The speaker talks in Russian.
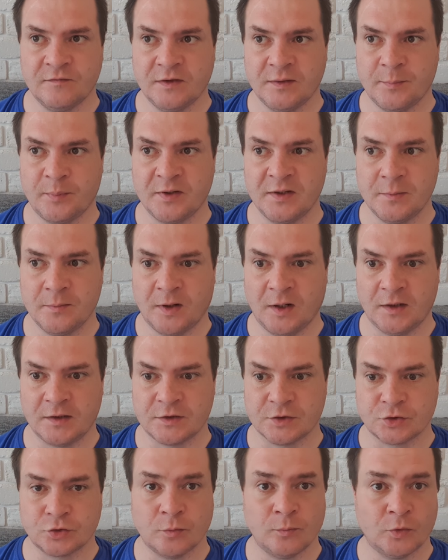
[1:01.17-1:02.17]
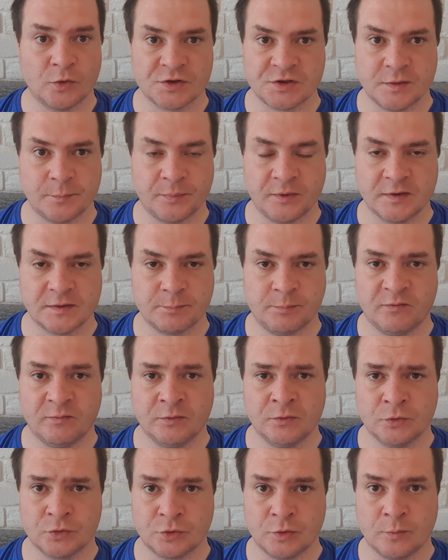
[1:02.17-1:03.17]
вы понимаете, что можете,
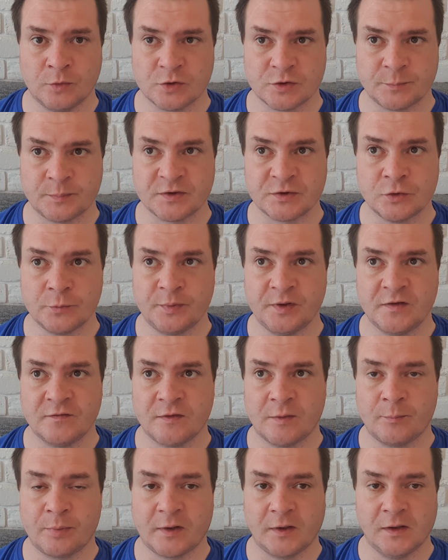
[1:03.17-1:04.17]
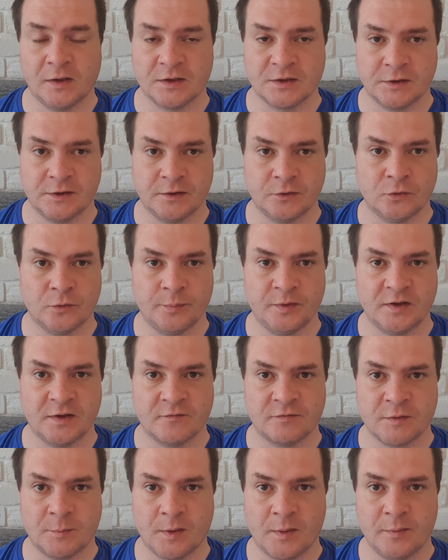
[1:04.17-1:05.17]
ну, что может поступить вам предложение купить
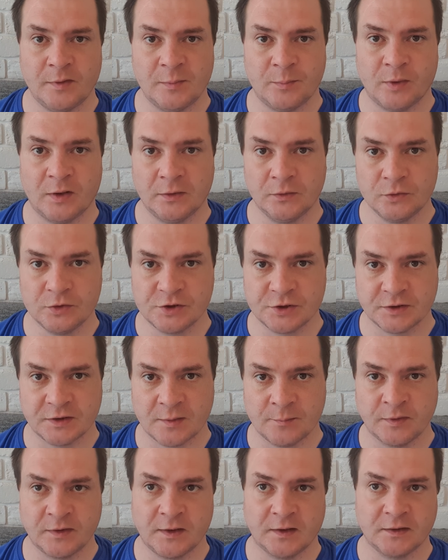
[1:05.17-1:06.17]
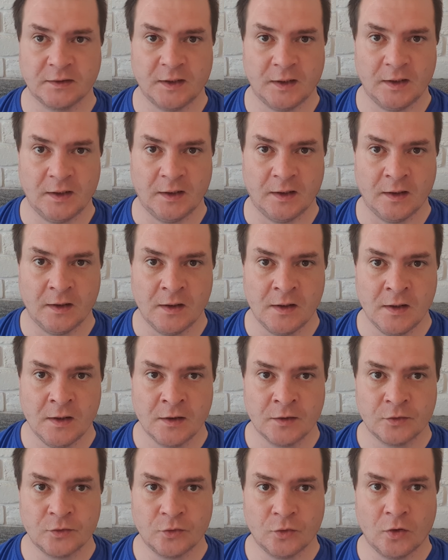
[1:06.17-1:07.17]
автомобиль получше, там и так далее,
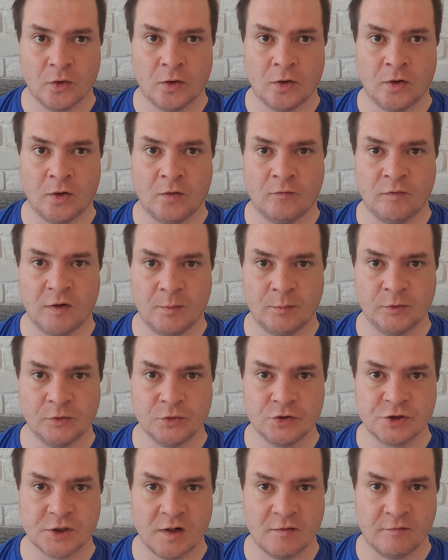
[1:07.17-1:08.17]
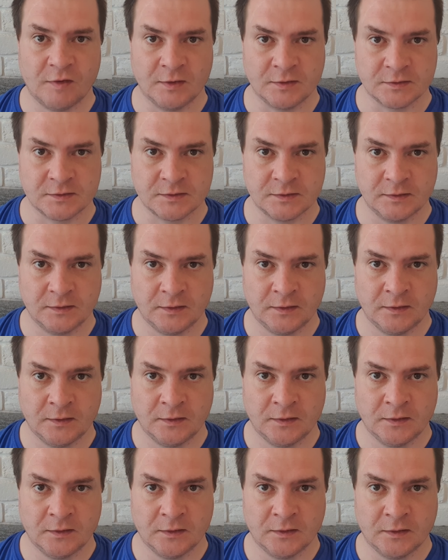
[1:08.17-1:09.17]
то вам лучше аванс.
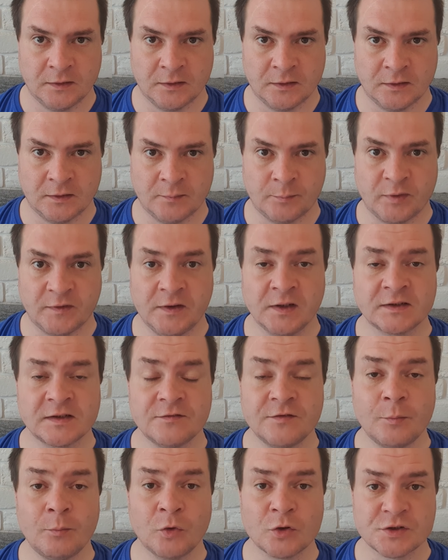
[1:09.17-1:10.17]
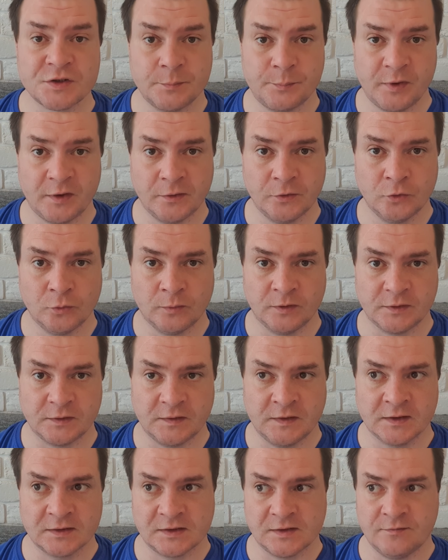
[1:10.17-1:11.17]
А, если вы можете передумать,
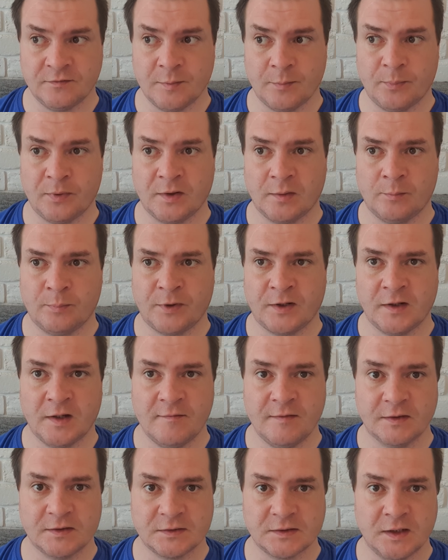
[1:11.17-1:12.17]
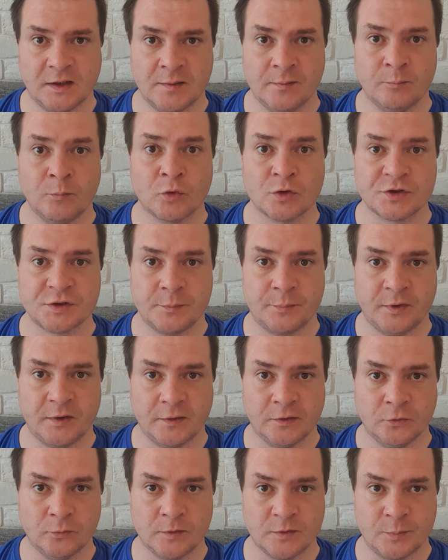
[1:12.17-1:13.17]
если вы продавец, да, и можете
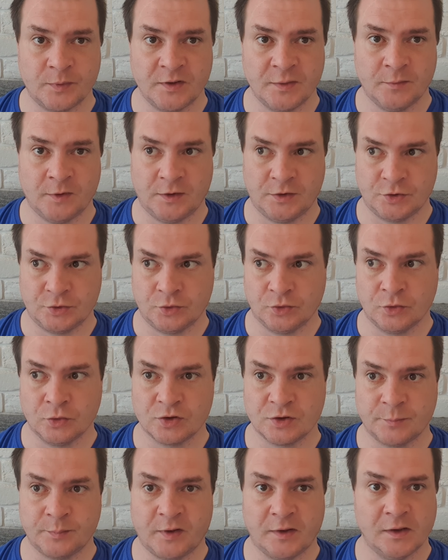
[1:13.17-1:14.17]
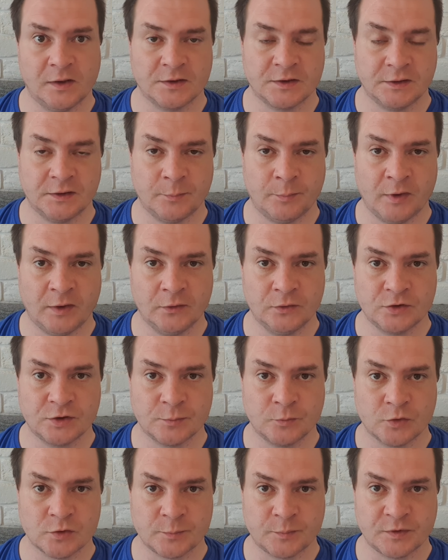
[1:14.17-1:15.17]
передумать, понимаете, что тоже предложение
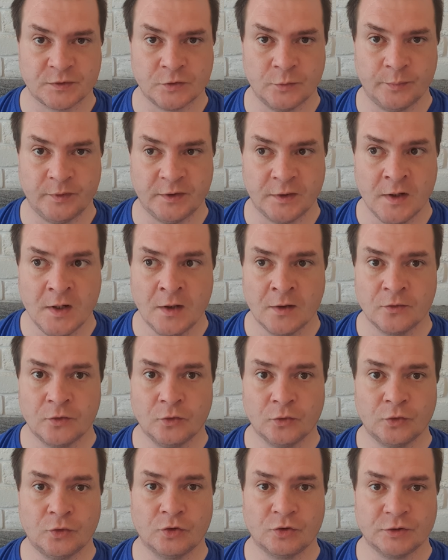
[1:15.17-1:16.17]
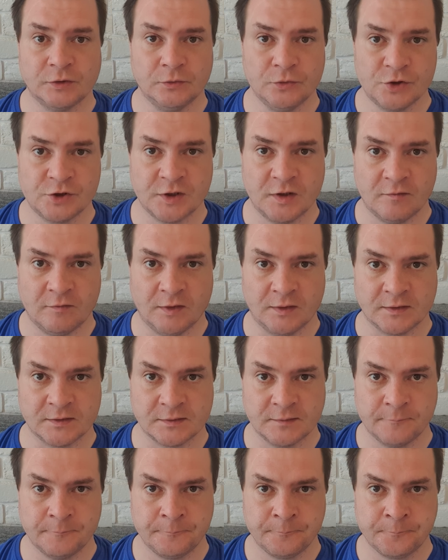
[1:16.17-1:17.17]
получше может поступить, то тоже лучше аванс.
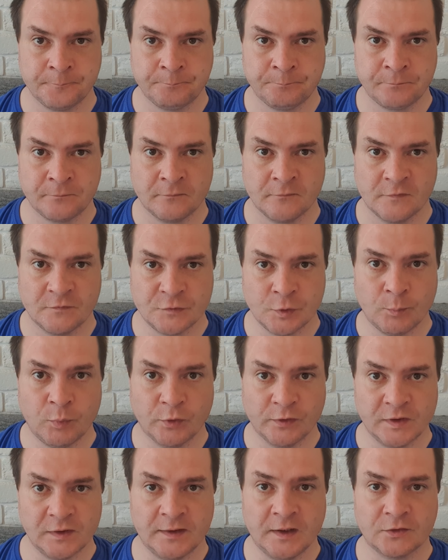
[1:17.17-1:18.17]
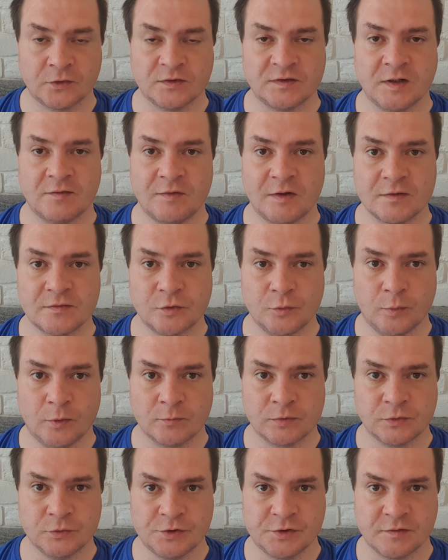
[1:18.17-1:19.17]
Все поняли, да? То есть аванс в
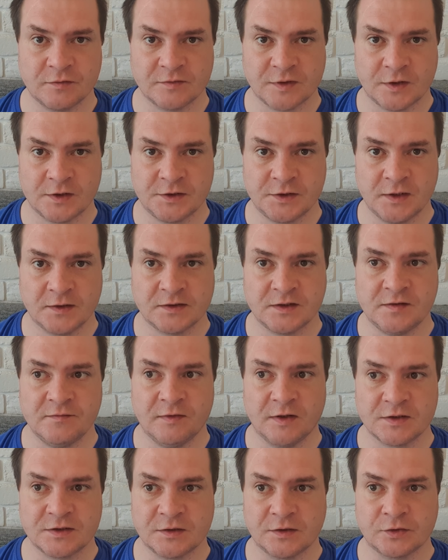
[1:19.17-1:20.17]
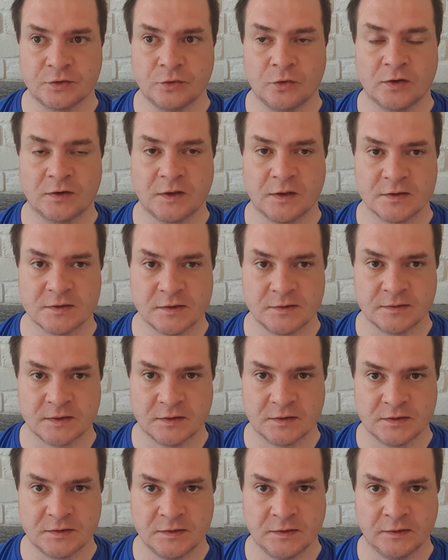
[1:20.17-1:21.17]
любом случае возвращается, неважно, кто отказался
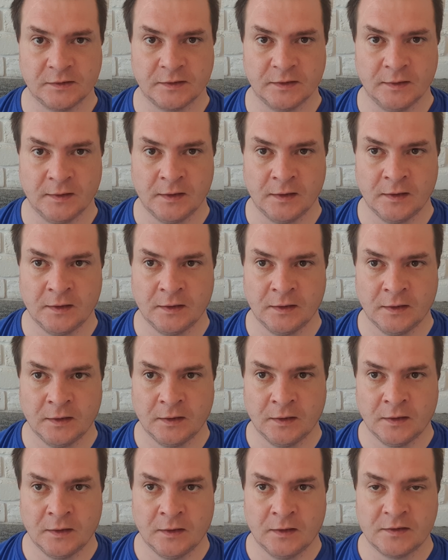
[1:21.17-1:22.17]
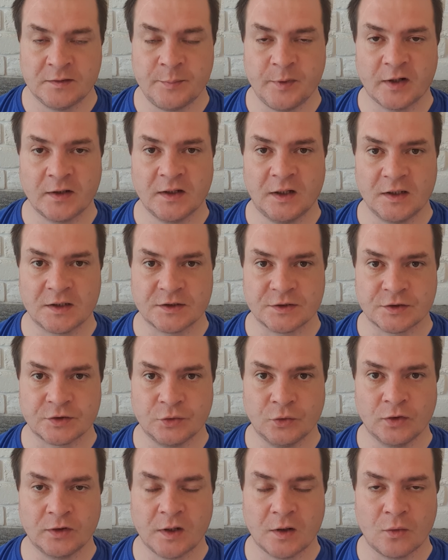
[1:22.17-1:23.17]
от сделки. Теперь дальше,
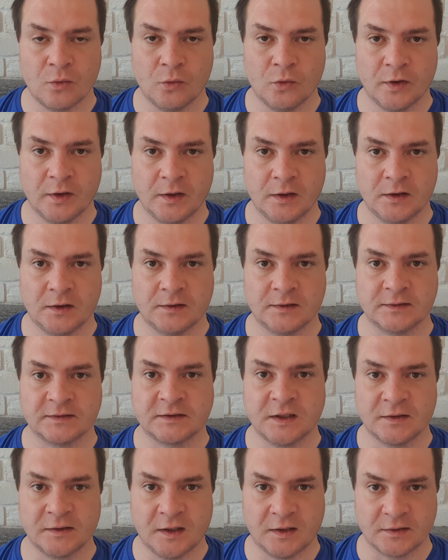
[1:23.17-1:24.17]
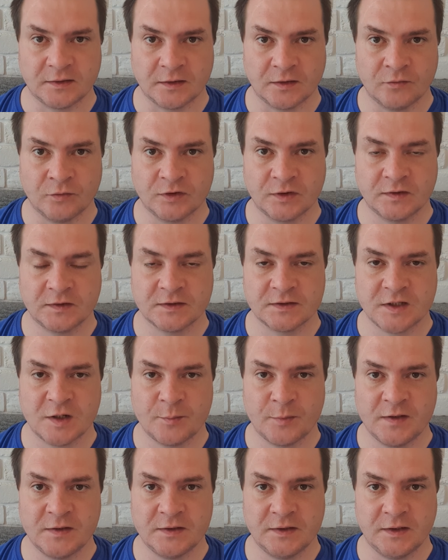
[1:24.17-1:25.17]
что такое задаток? Вот это
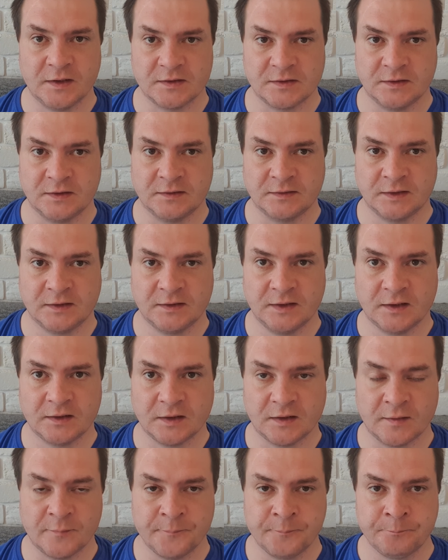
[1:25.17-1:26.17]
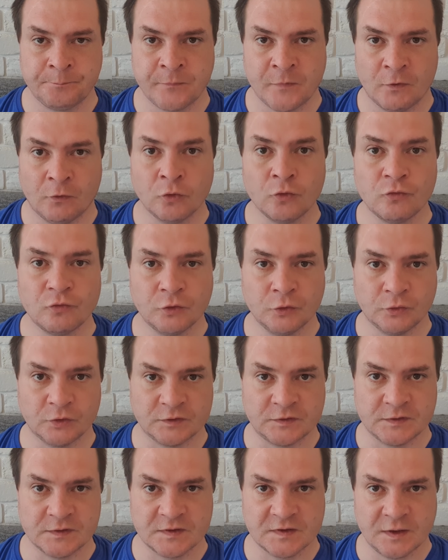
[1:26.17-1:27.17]
самое интересное. Задаток, он
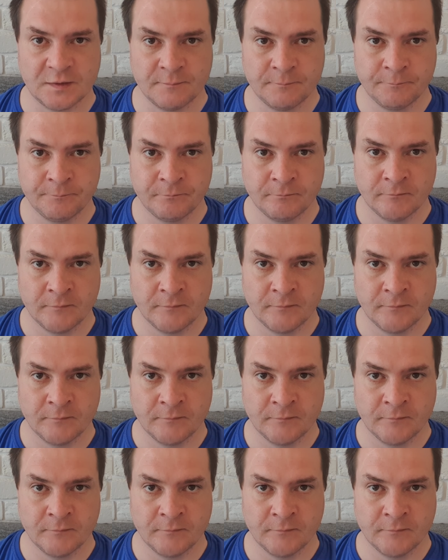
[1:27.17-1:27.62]
вносится,